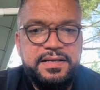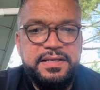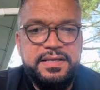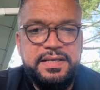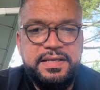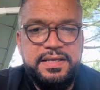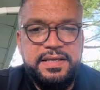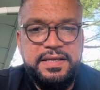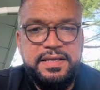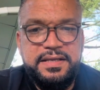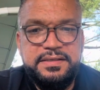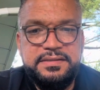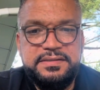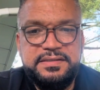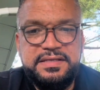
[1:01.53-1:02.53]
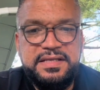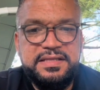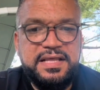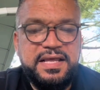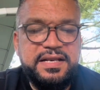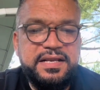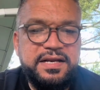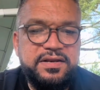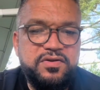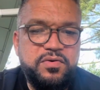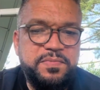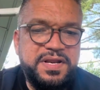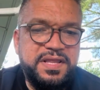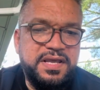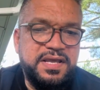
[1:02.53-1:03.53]
eh, cita en el
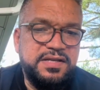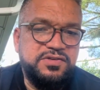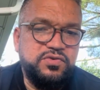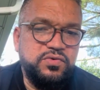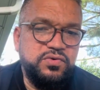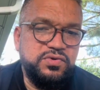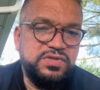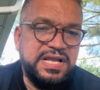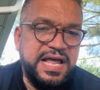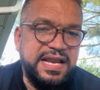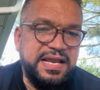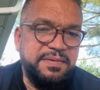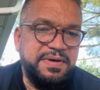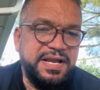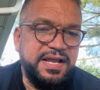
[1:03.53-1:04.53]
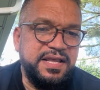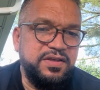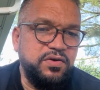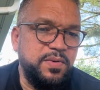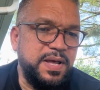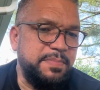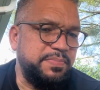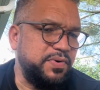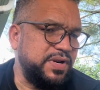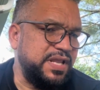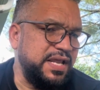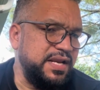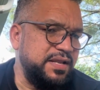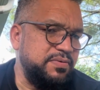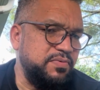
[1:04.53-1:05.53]
nombre de Jesús, alabar a Jehová
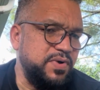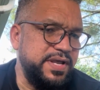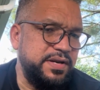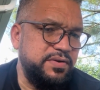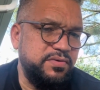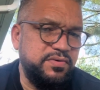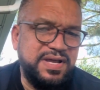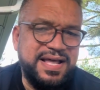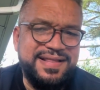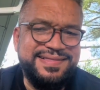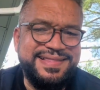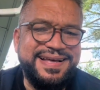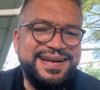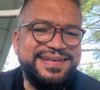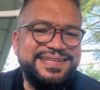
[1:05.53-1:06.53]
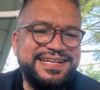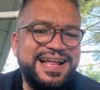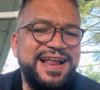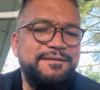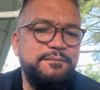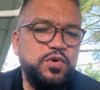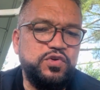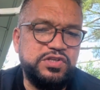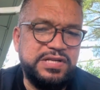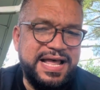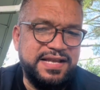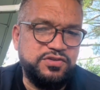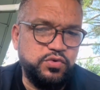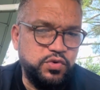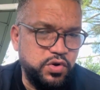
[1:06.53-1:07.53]
porque Él es bueno, cantar salmos
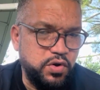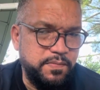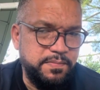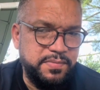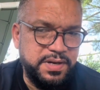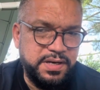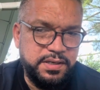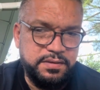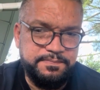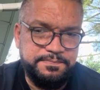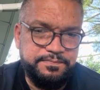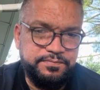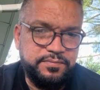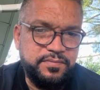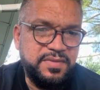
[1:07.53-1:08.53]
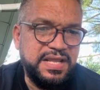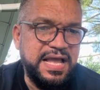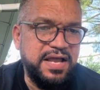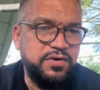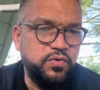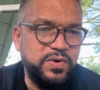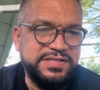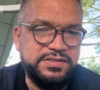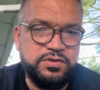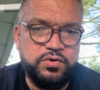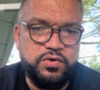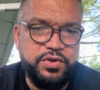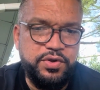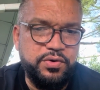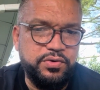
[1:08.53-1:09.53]
a su nombre, a
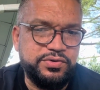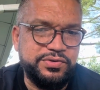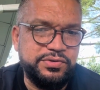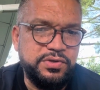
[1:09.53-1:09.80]
nuestro Dios,